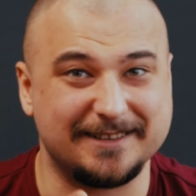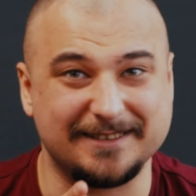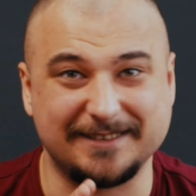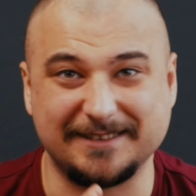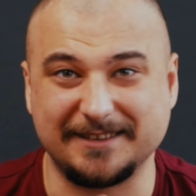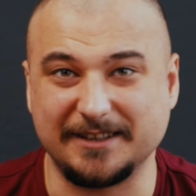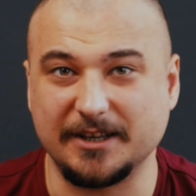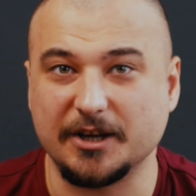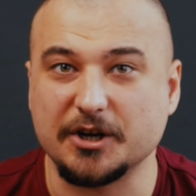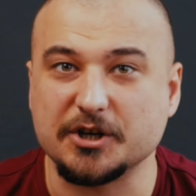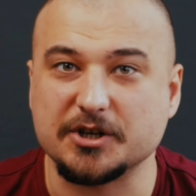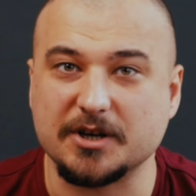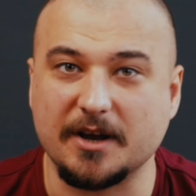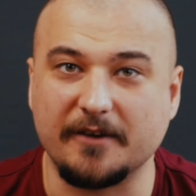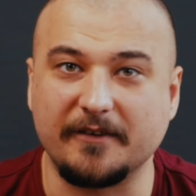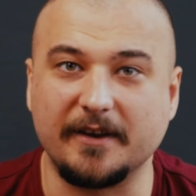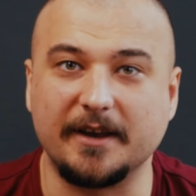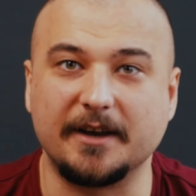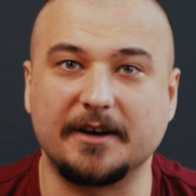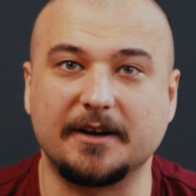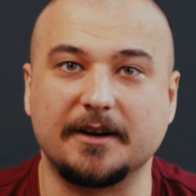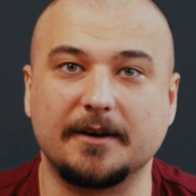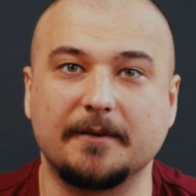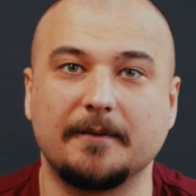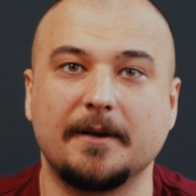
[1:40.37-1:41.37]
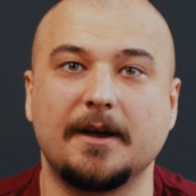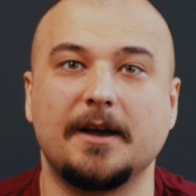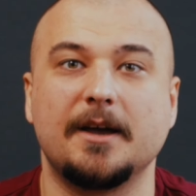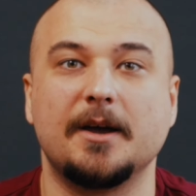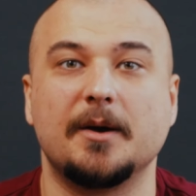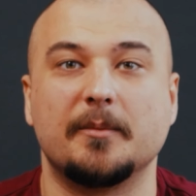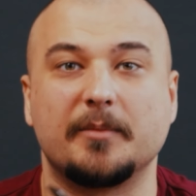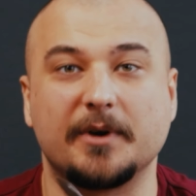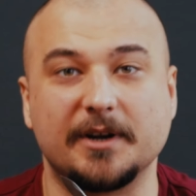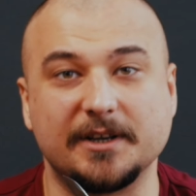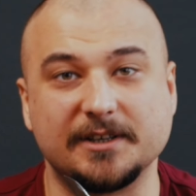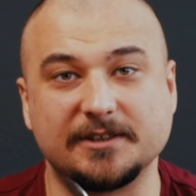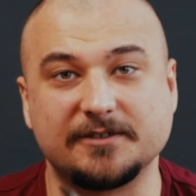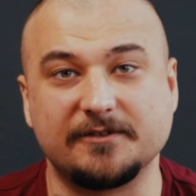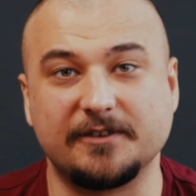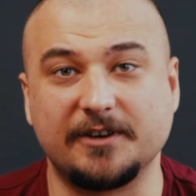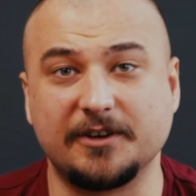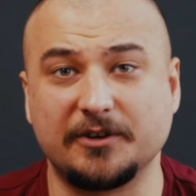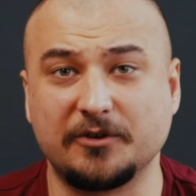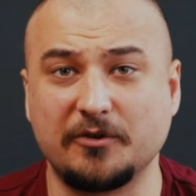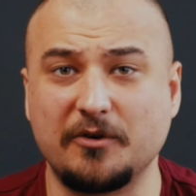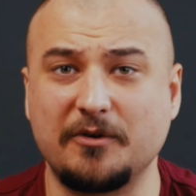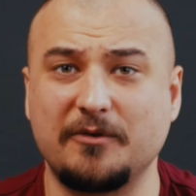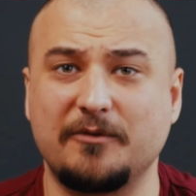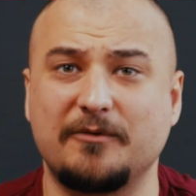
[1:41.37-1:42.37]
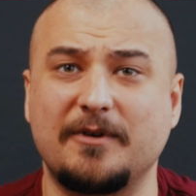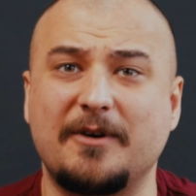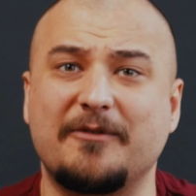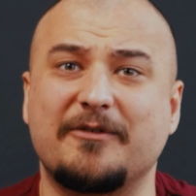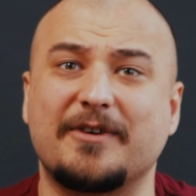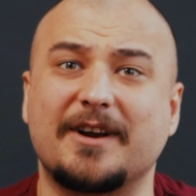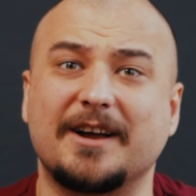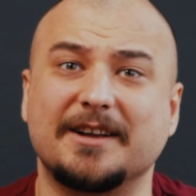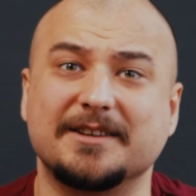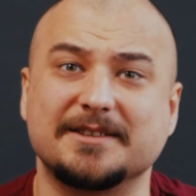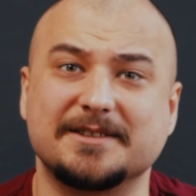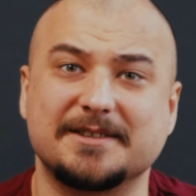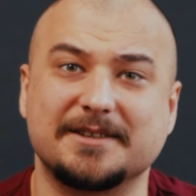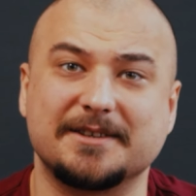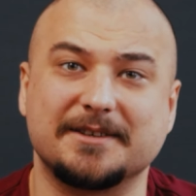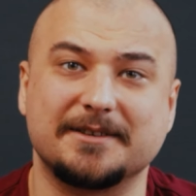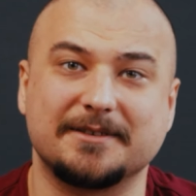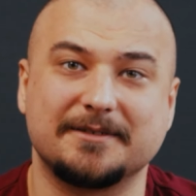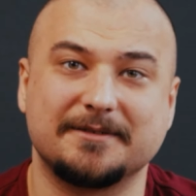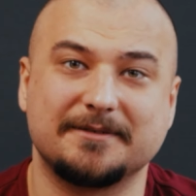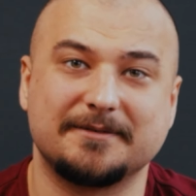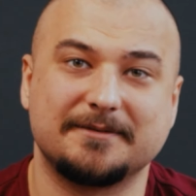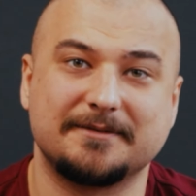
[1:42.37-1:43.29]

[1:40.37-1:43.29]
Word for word: нержавейка, произведено во Франции.